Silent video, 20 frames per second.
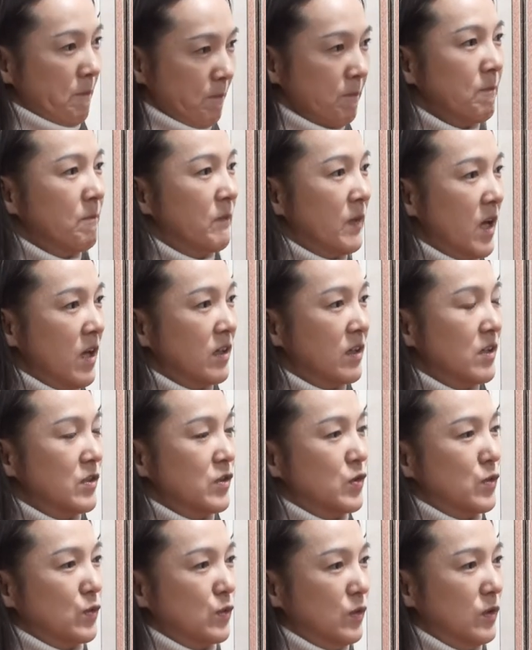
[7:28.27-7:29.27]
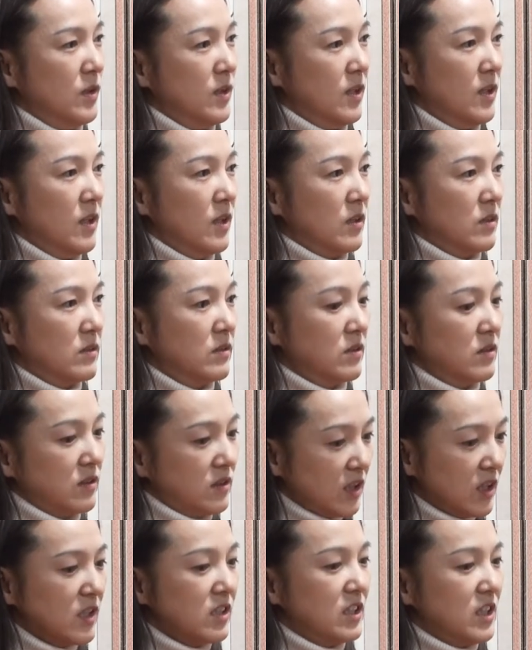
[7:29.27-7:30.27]
음 해가지고
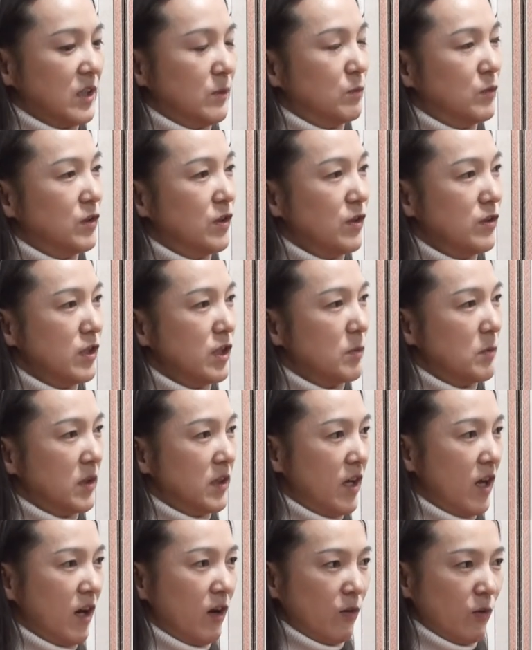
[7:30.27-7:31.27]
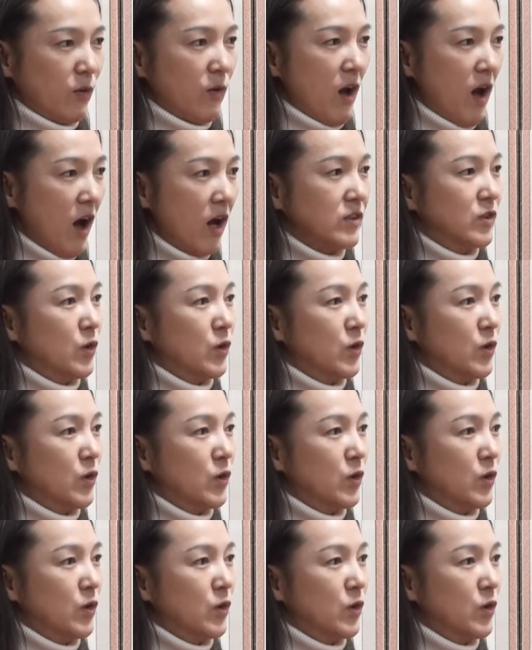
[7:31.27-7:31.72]
그때 이제 임춘 선생님에 대한 걸 아